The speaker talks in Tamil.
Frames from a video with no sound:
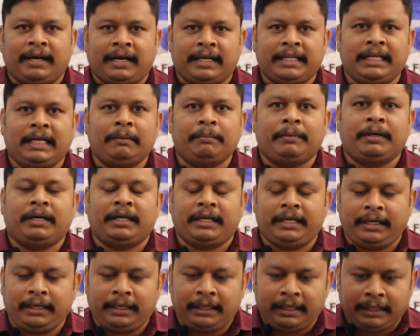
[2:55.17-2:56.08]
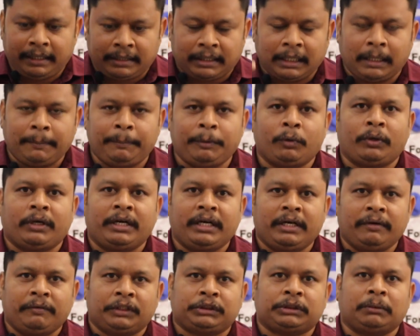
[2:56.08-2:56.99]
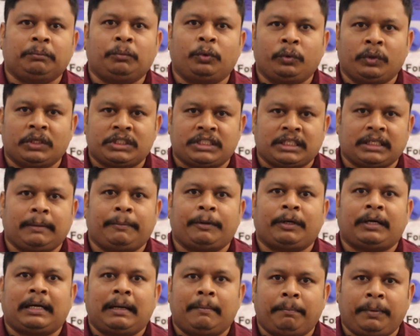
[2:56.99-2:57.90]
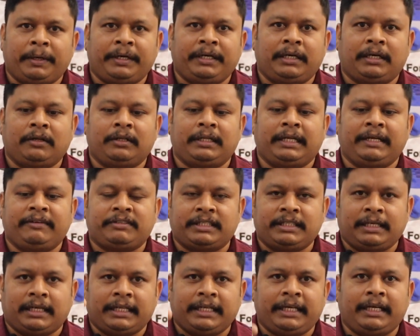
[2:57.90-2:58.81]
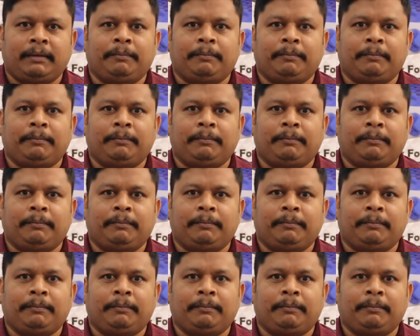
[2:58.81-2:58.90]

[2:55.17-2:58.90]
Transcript: அதே மாதிரி நீங்கள் திருப்பி ஒரு ரெண்டு வருஷம் மூணு வருஷத்துக்கு அப்புறம் கம்ப்ளைண்ட்னாலும் தயவு செஞ்சு அதே